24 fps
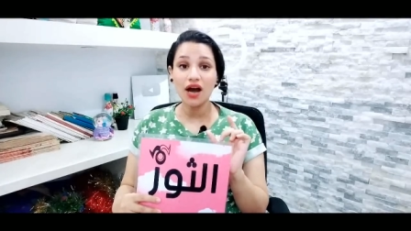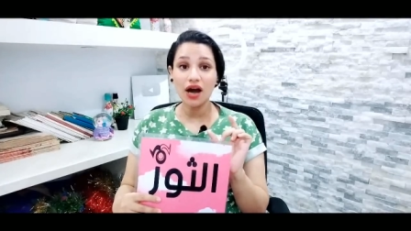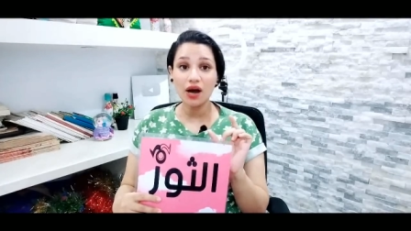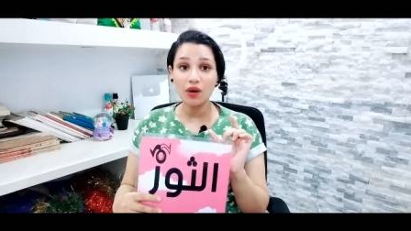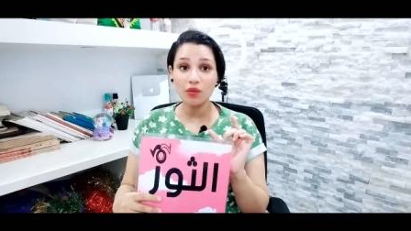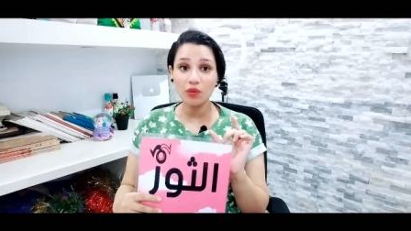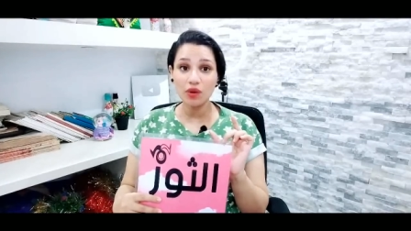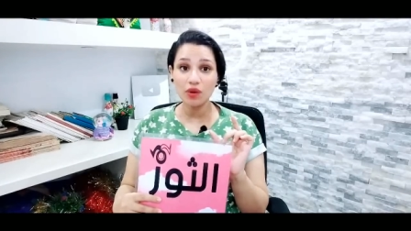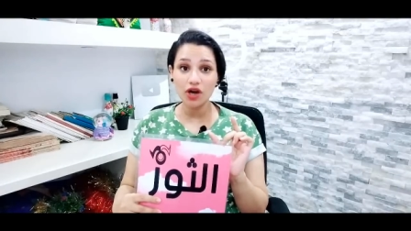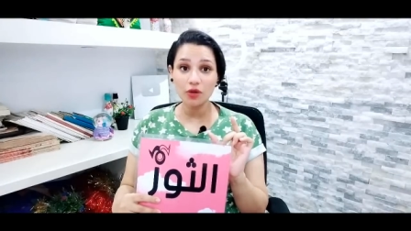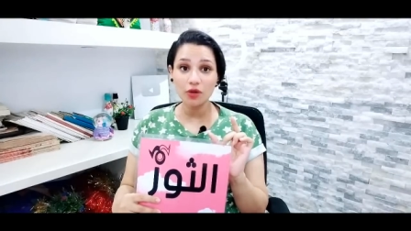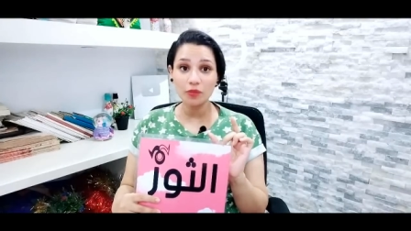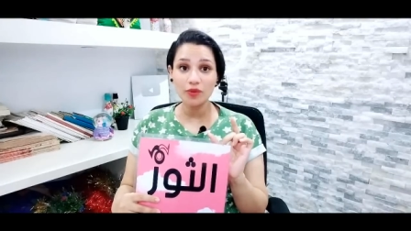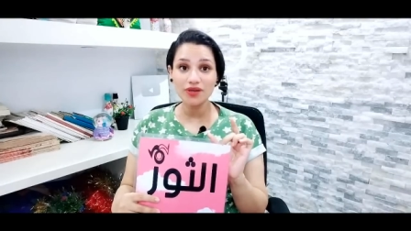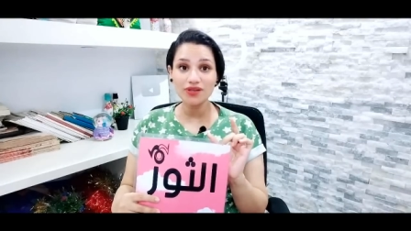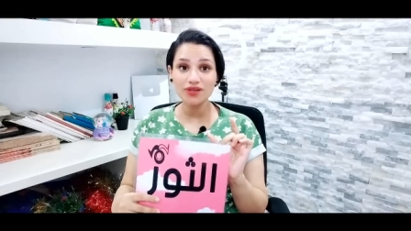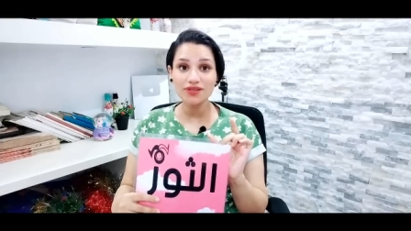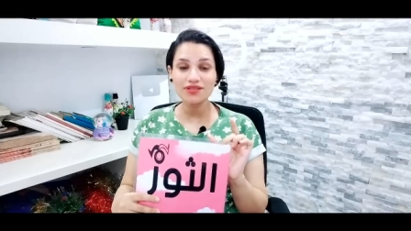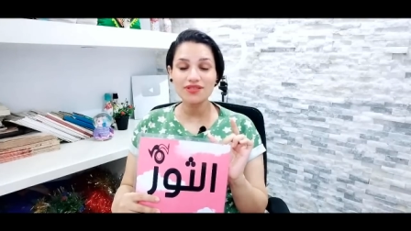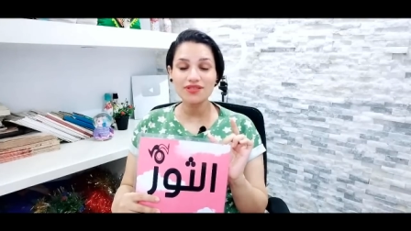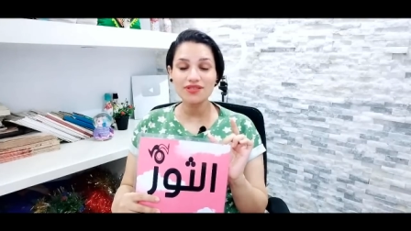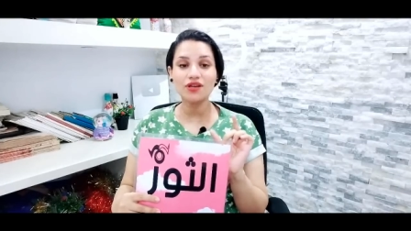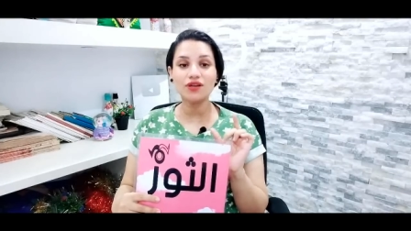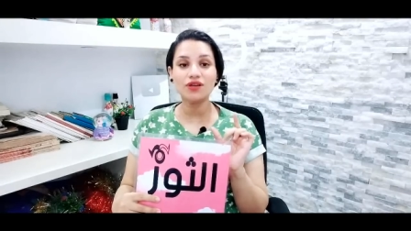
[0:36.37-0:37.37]
أو
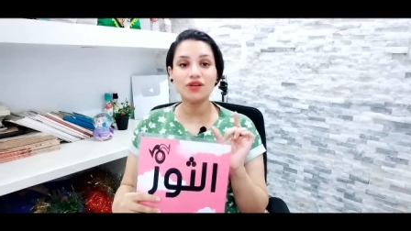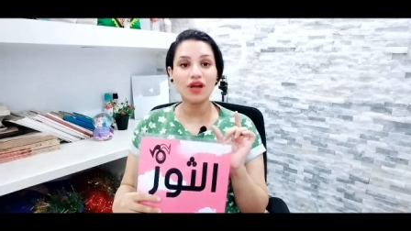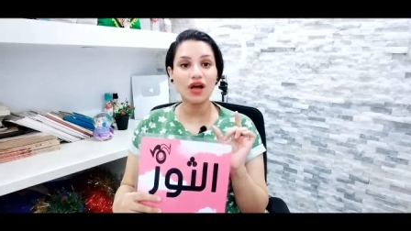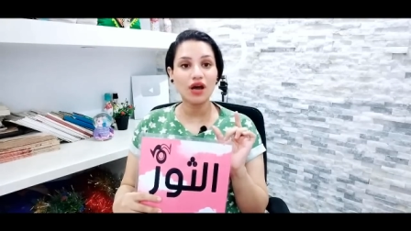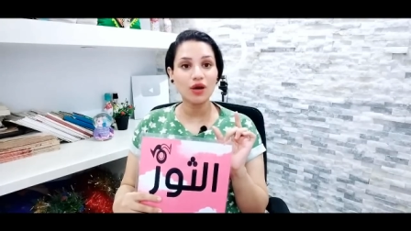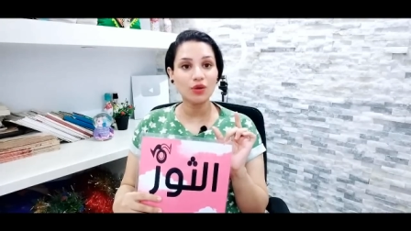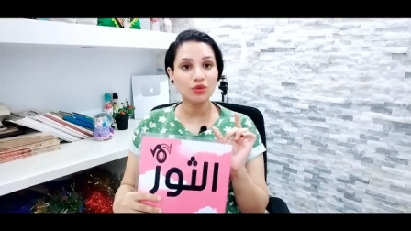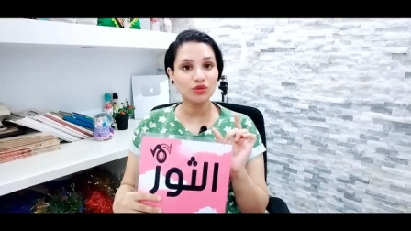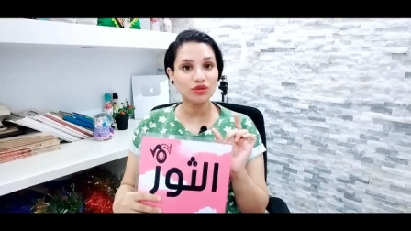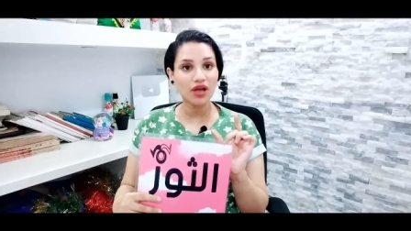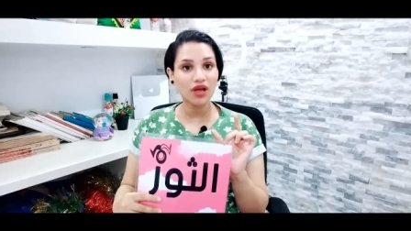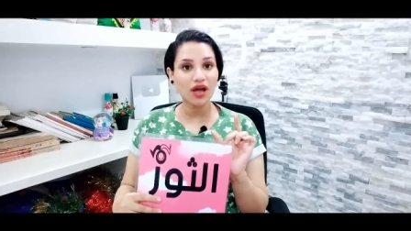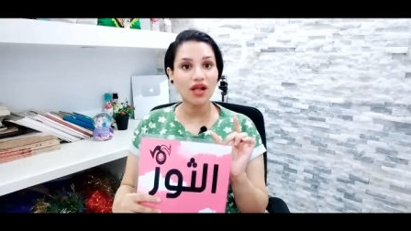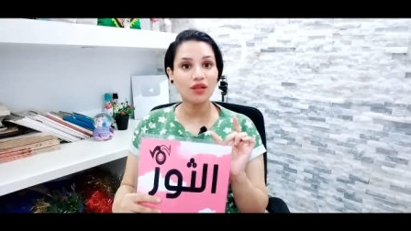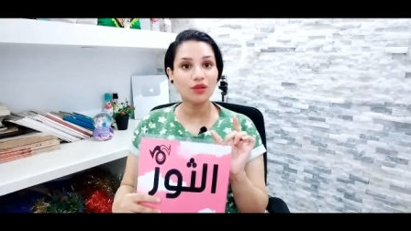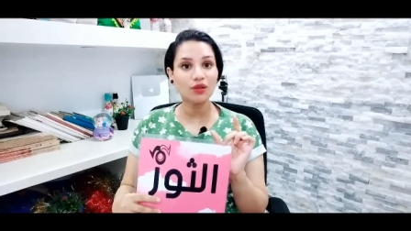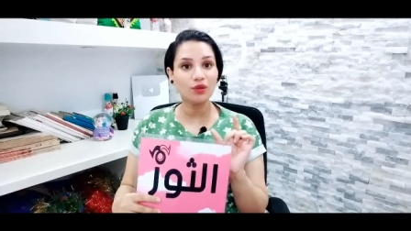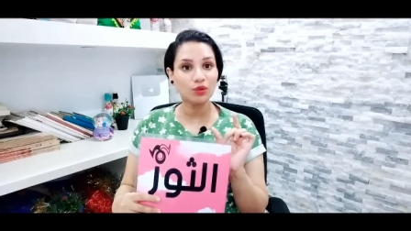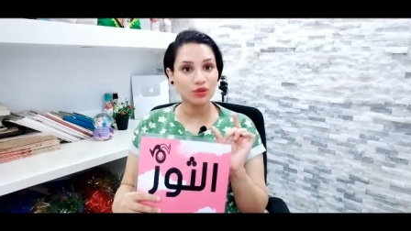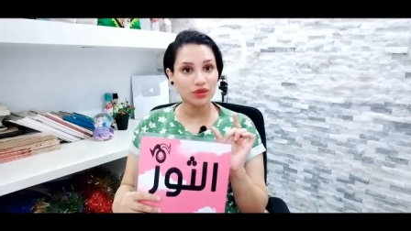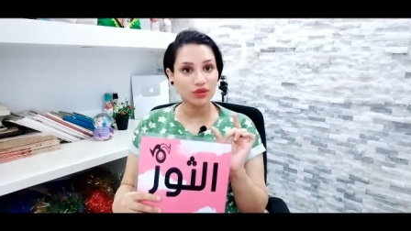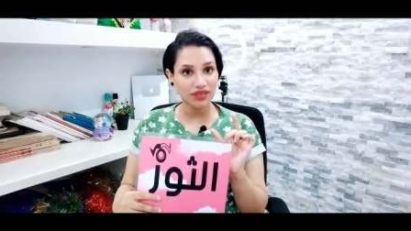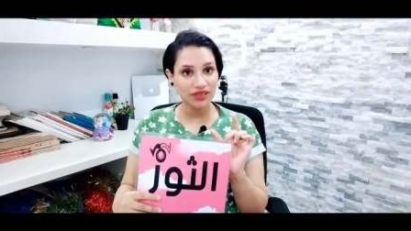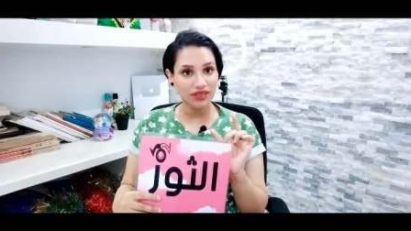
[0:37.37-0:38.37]
أخبار سارة أو
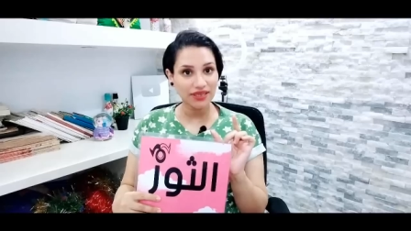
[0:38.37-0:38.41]
تعلق